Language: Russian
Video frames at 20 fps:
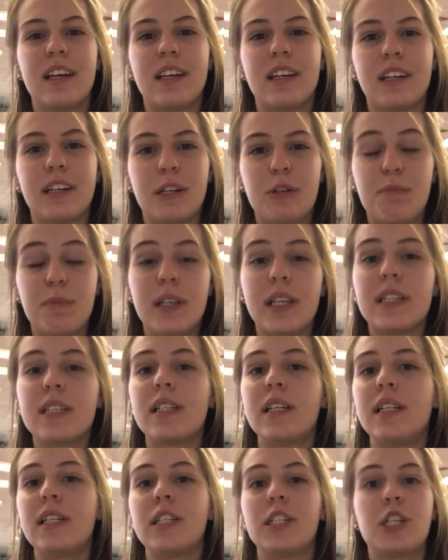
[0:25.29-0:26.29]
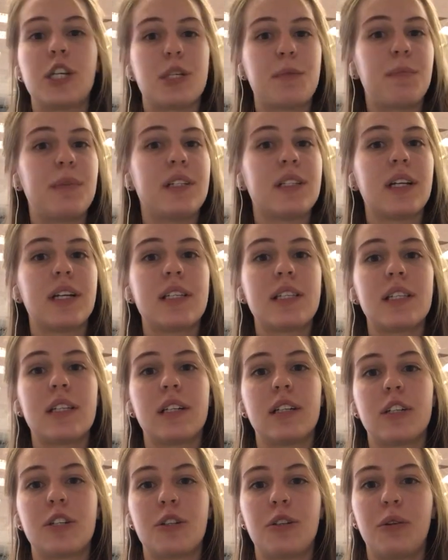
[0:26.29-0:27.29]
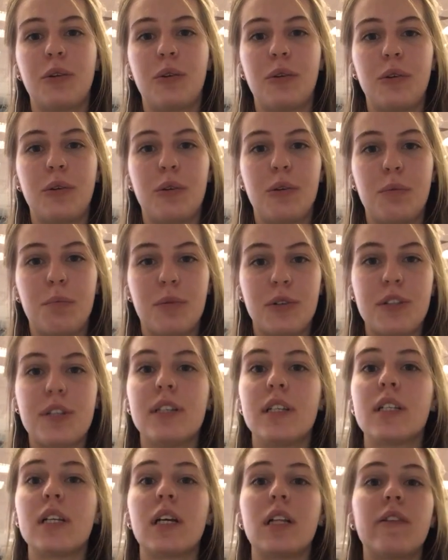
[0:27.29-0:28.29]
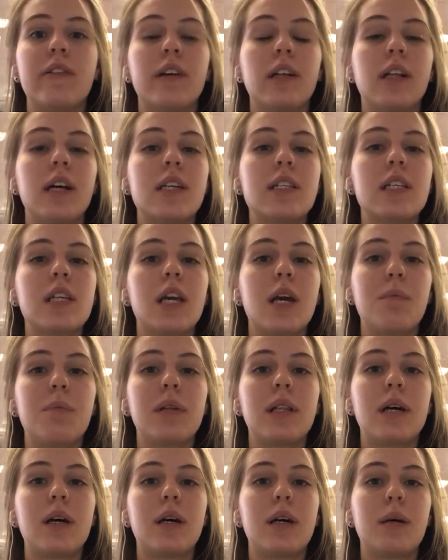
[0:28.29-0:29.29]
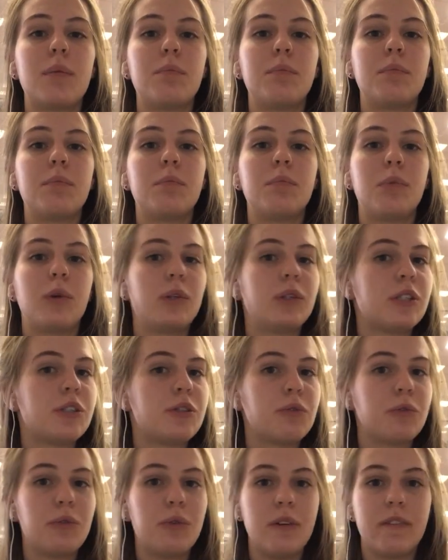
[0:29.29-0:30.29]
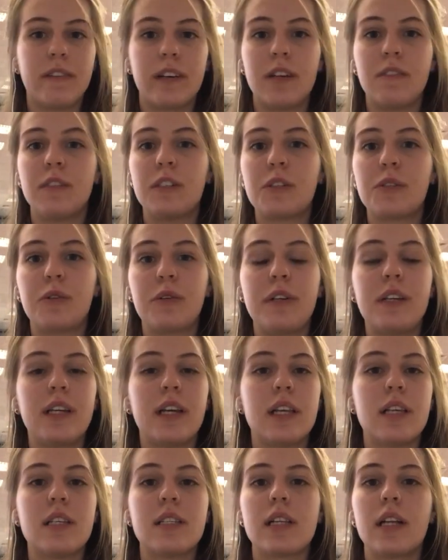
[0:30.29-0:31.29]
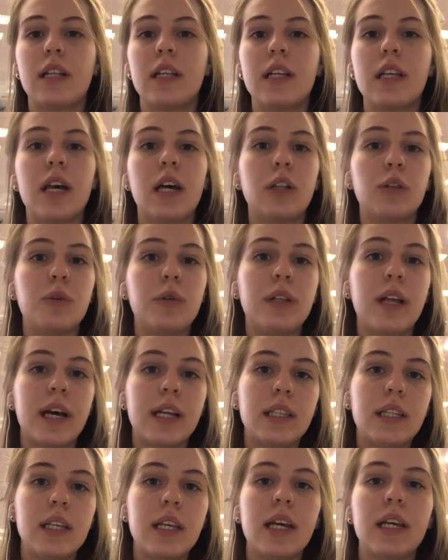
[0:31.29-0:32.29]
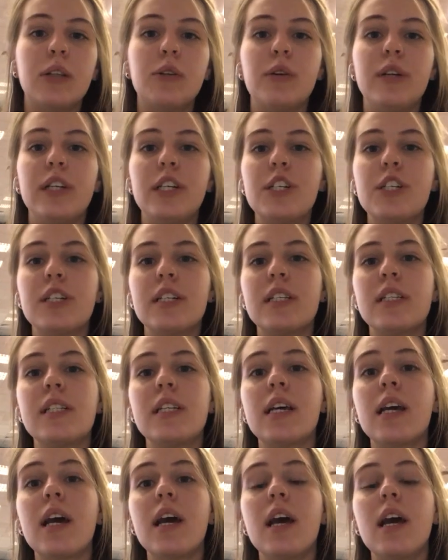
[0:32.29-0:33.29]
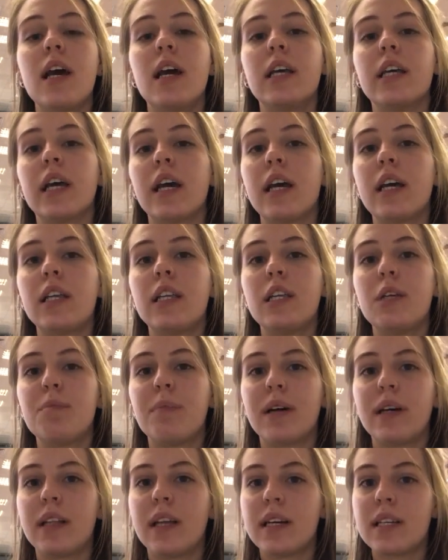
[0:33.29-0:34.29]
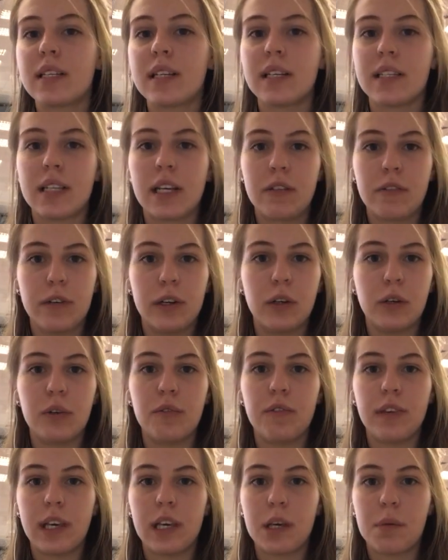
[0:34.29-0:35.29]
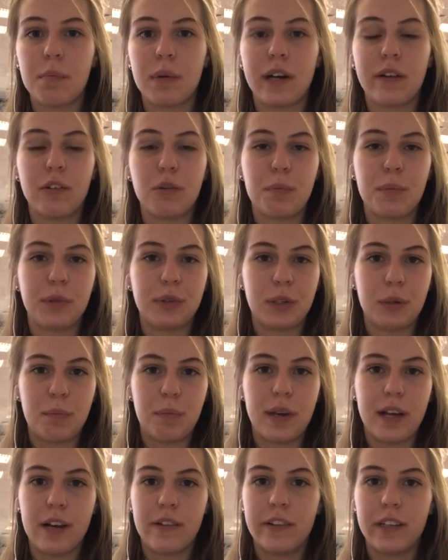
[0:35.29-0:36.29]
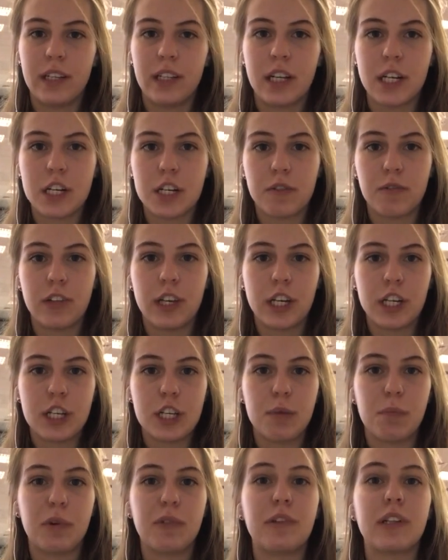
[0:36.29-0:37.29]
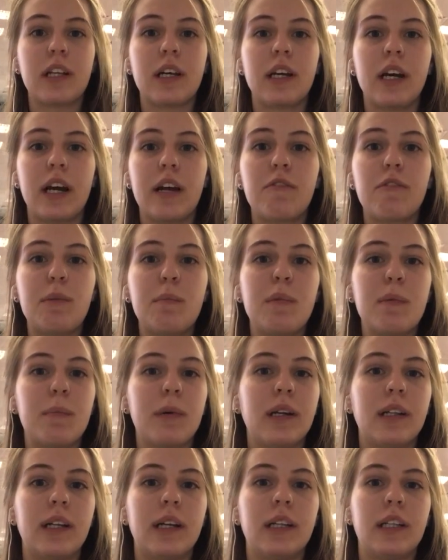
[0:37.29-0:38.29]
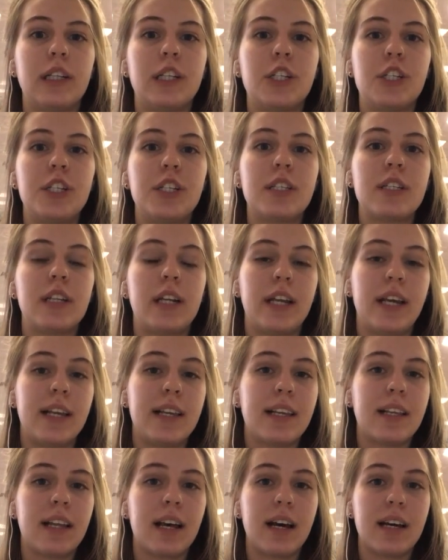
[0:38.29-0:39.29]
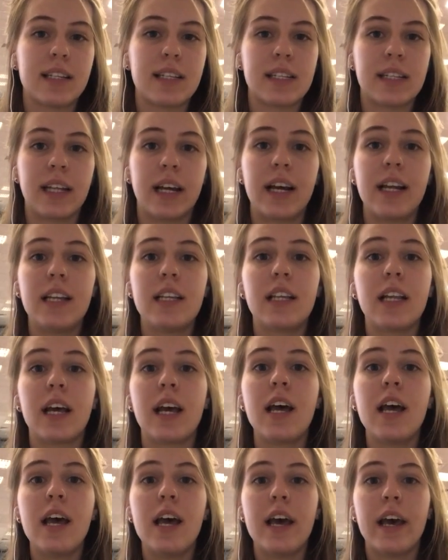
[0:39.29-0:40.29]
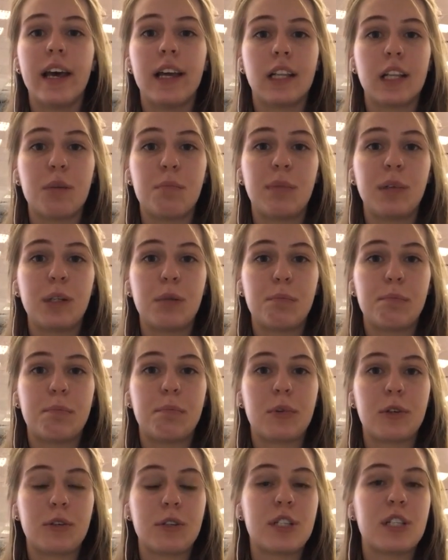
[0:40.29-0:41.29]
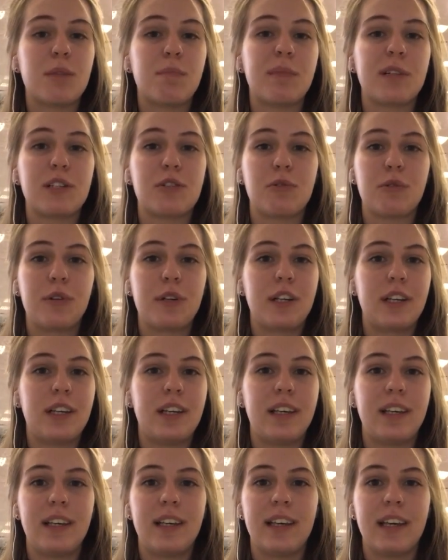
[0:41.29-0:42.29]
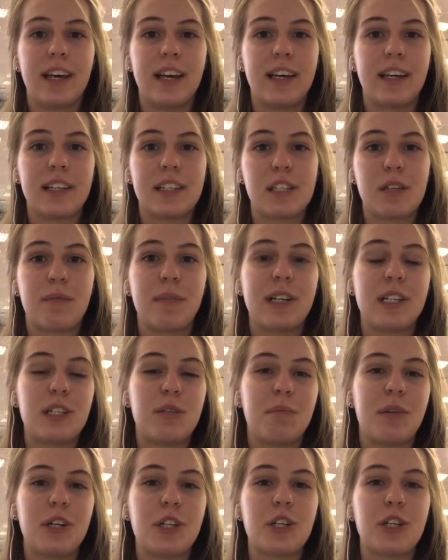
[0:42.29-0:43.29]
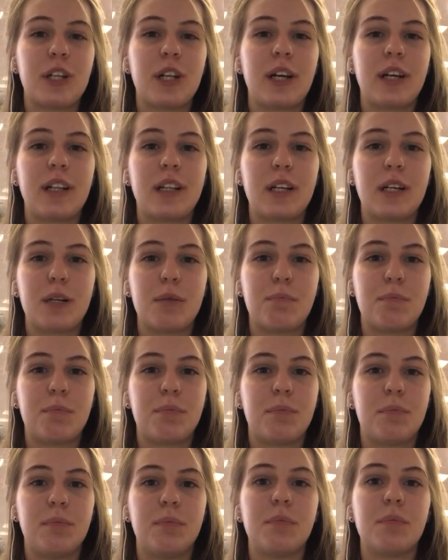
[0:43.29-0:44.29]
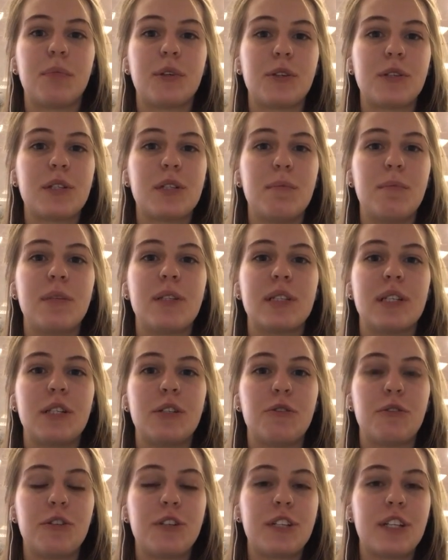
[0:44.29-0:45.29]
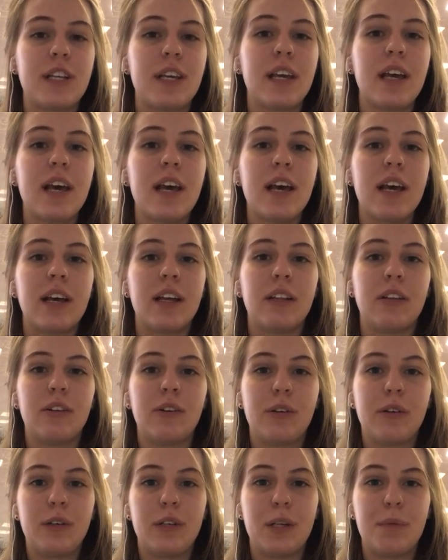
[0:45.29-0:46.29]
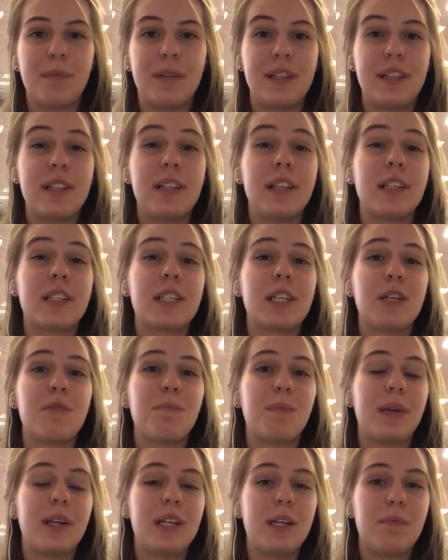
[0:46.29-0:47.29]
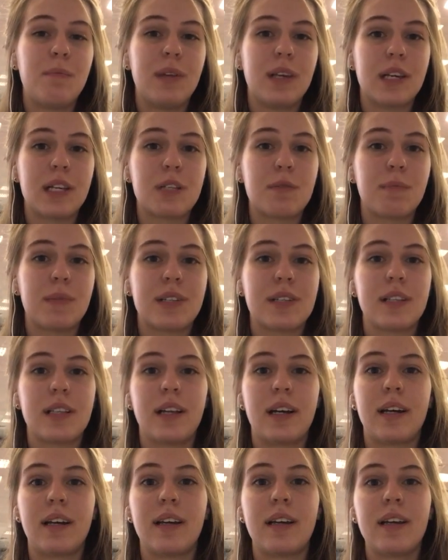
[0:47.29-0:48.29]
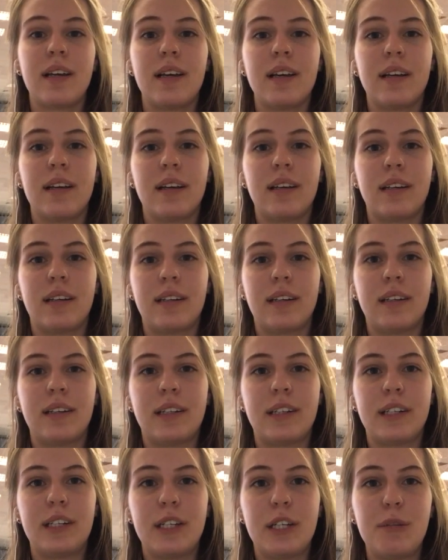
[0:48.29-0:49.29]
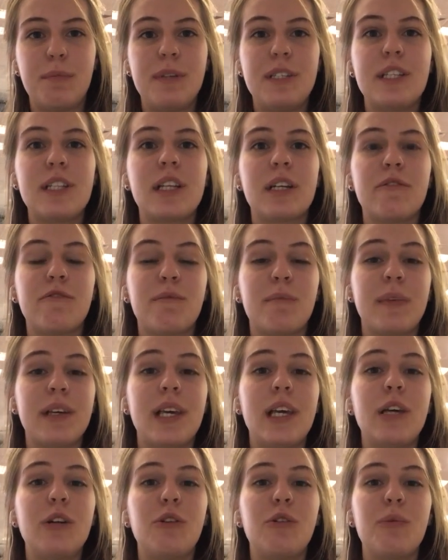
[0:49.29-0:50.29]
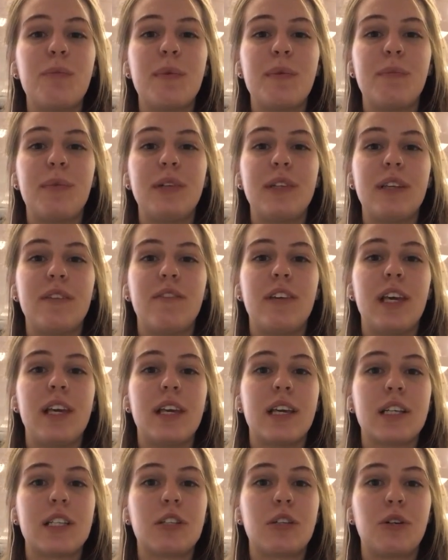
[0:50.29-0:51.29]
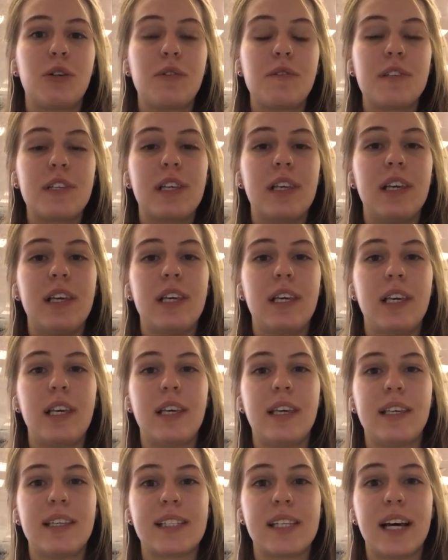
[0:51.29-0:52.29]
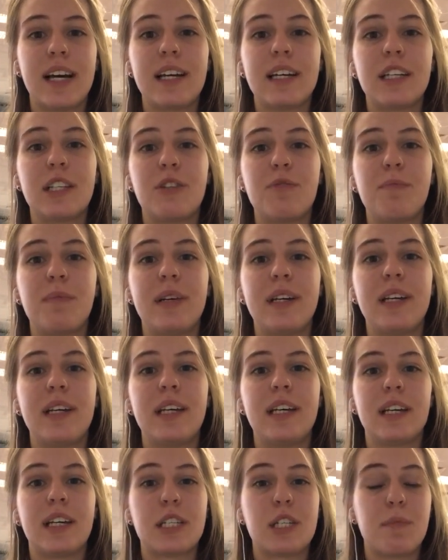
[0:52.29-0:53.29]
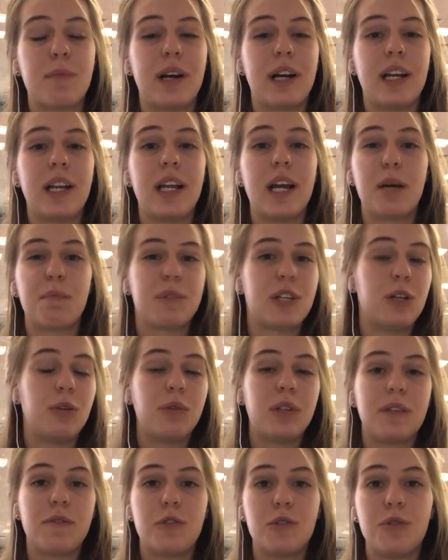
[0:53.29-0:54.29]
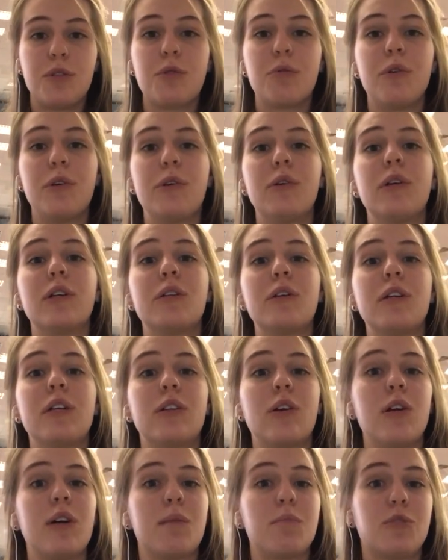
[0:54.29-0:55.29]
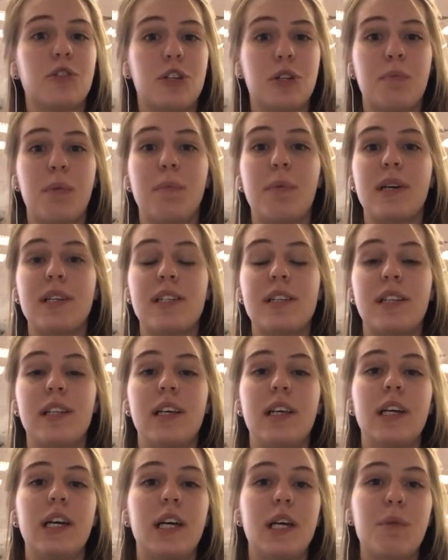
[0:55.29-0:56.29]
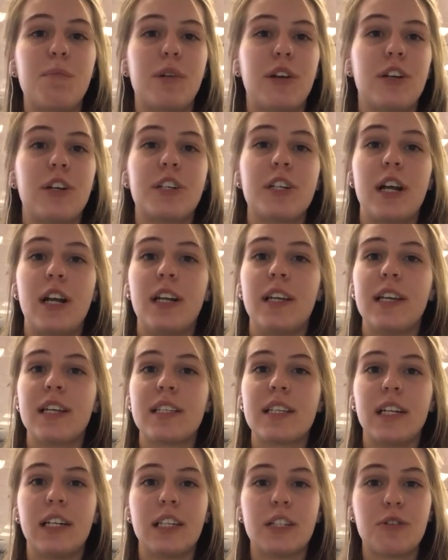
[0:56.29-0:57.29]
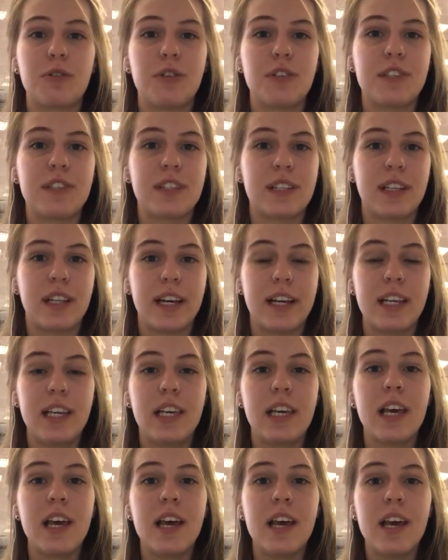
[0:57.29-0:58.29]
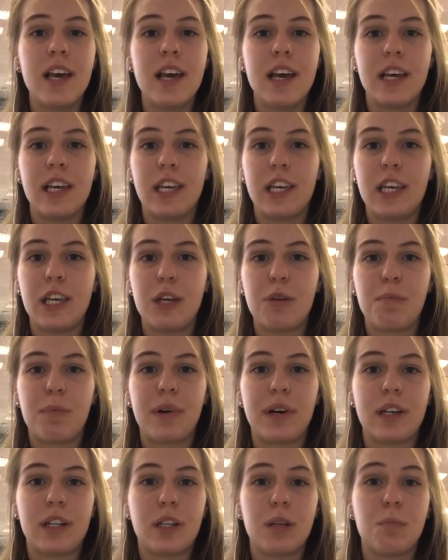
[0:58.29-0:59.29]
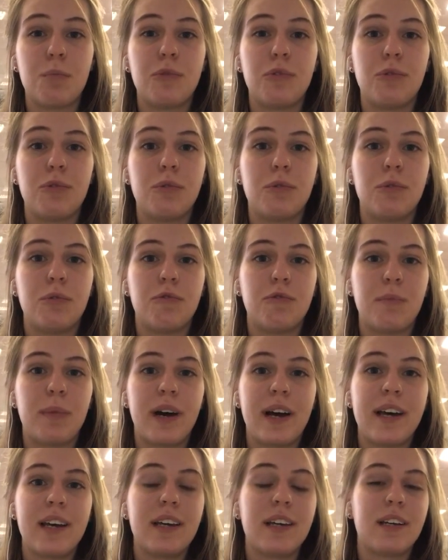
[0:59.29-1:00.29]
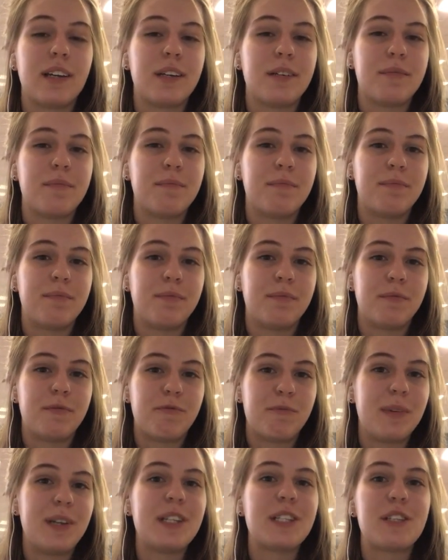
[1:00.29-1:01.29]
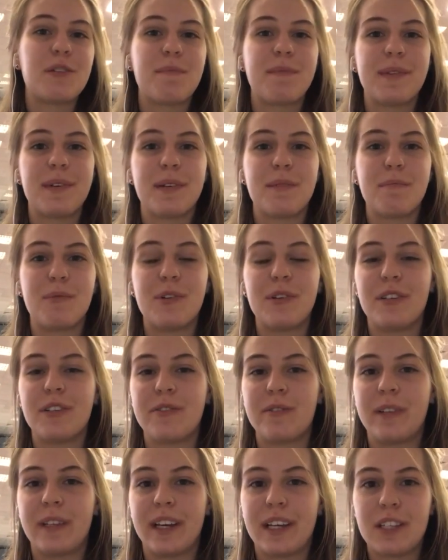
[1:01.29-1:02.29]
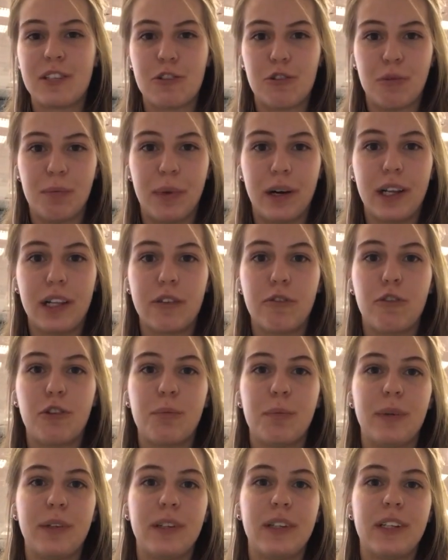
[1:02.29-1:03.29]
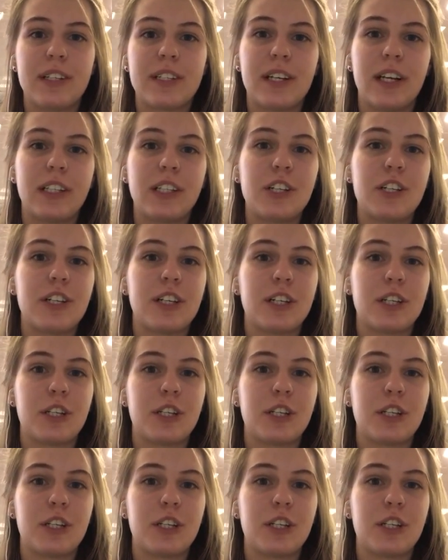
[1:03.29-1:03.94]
Э, мне стыдно сейчас признаться, что после 10 класса я была полностью нулевая в истории. Я не знала ни одной даты, ни одной личности. Я не могла сказать, в каком веке правил Петр I, и даже внешне по фотографиям не могла отличить Ленина от Сталина. Это был просто позор, и я сама себя считала просто безнадежной. Но репетиторская империя меня спасла. А, репетитором в моей группе был Евгений Островский, и за год мы разобрали абсолютно всю теорию, которая только может попасться на ЕГЭ, решали несколько сотен заданий, и поэтому в мае, в принципе, мой результат 100 баллов, он был достаточно